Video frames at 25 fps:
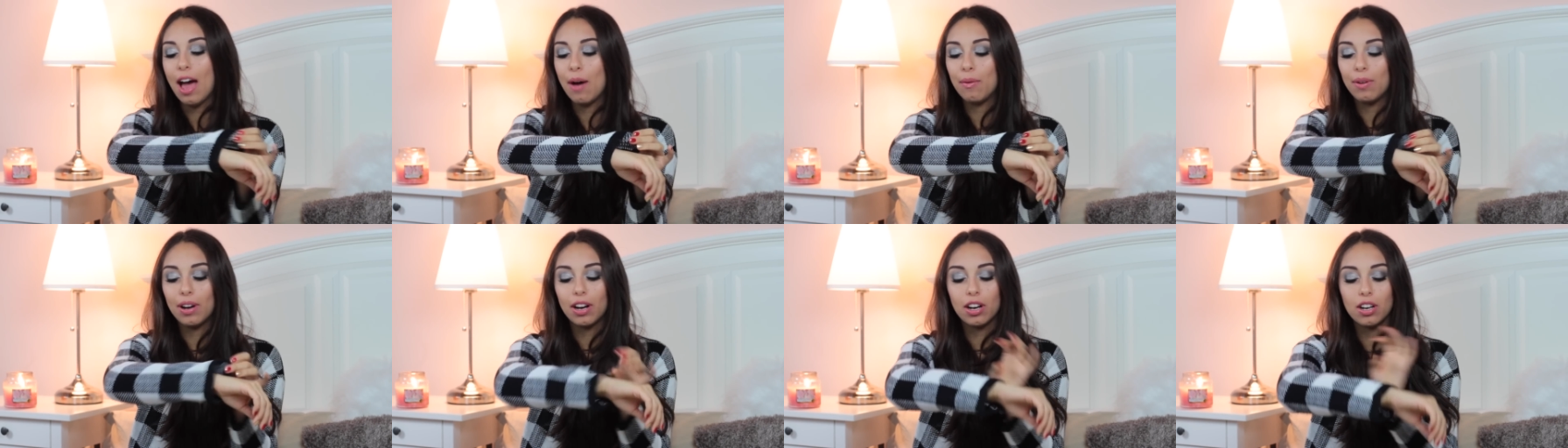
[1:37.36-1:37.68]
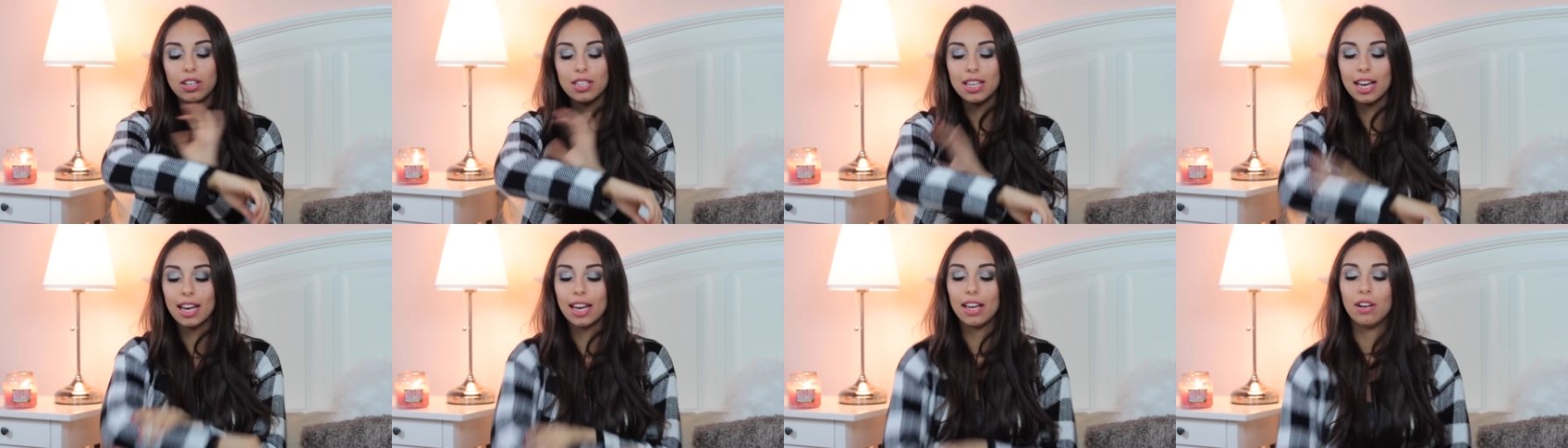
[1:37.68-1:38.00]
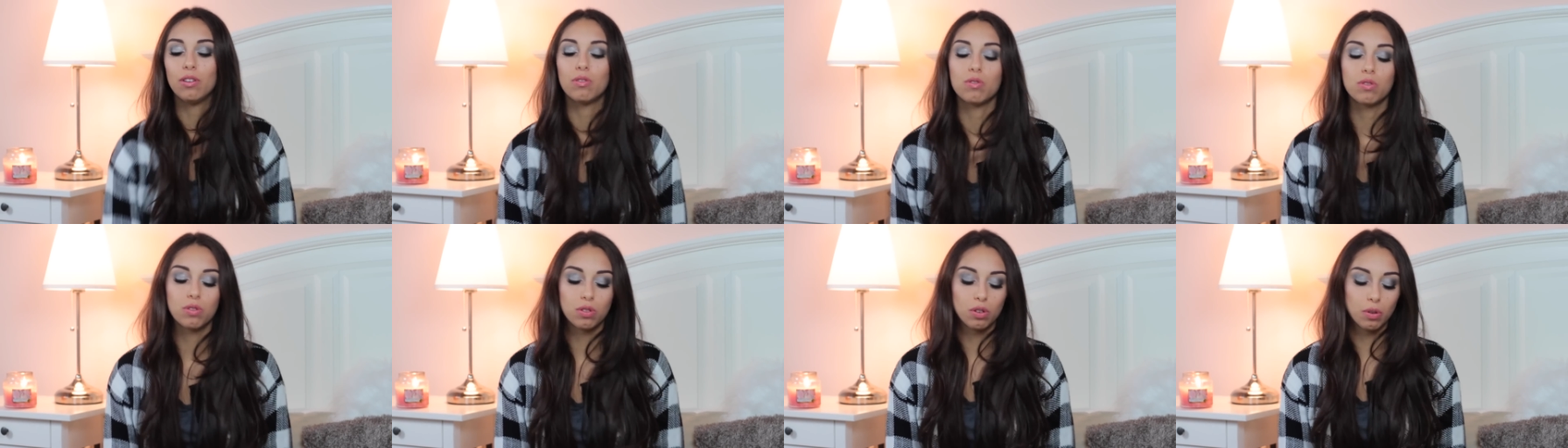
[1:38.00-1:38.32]
È una cosa che
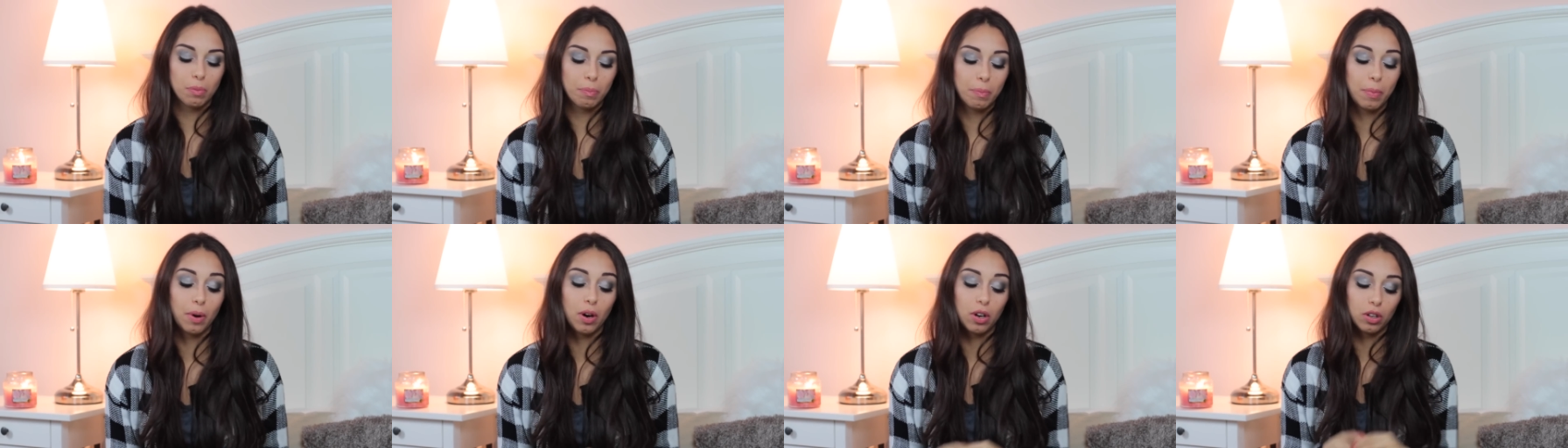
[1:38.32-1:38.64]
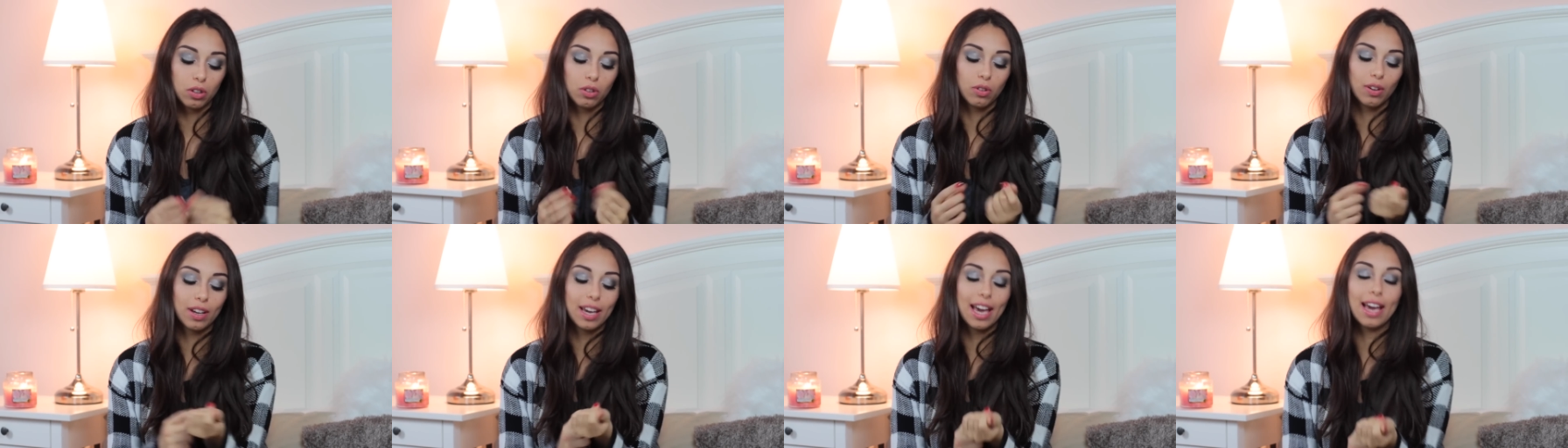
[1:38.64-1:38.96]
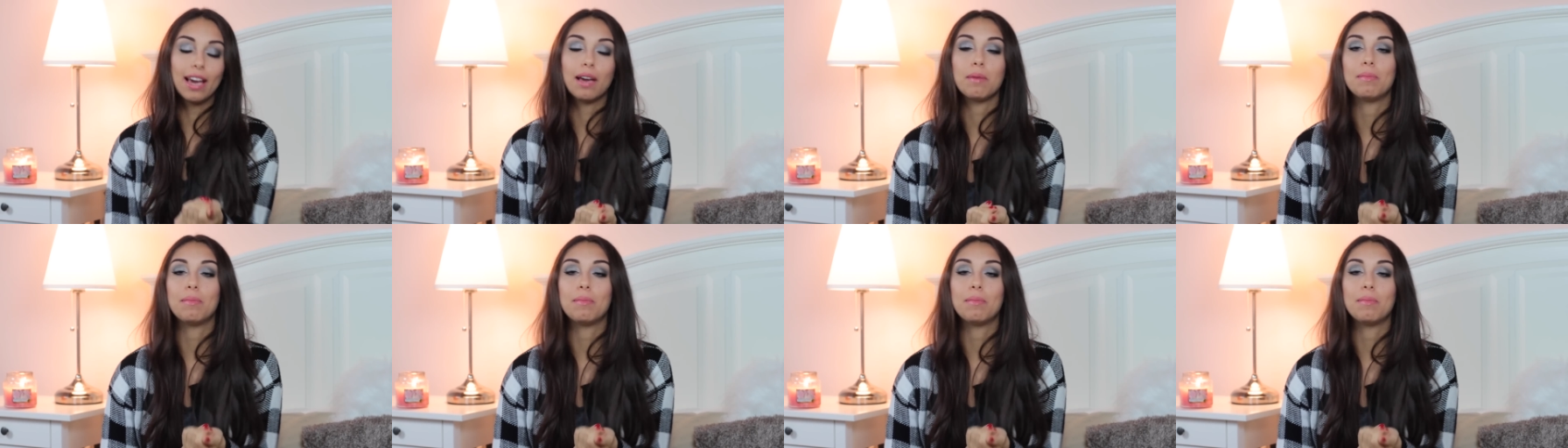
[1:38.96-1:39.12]
non sopporto, ok?